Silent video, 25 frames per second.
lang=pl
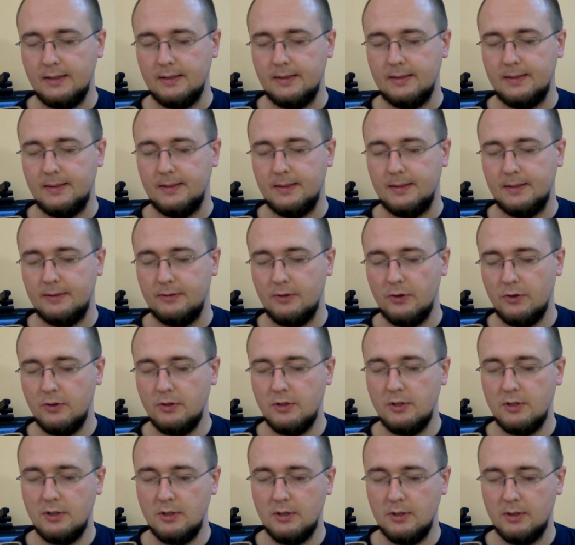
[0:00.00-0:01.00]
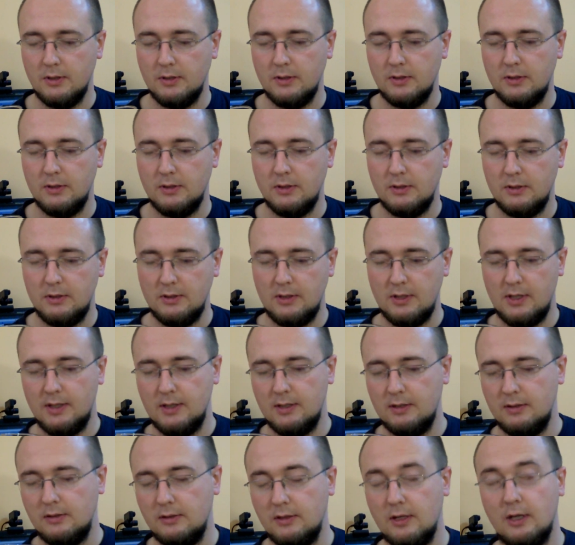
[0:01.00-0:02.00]
e, no i
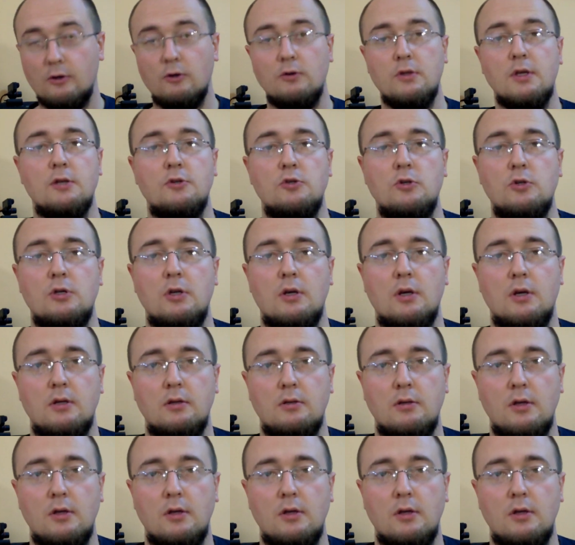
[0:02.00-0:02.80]
nie, niekoniecznie,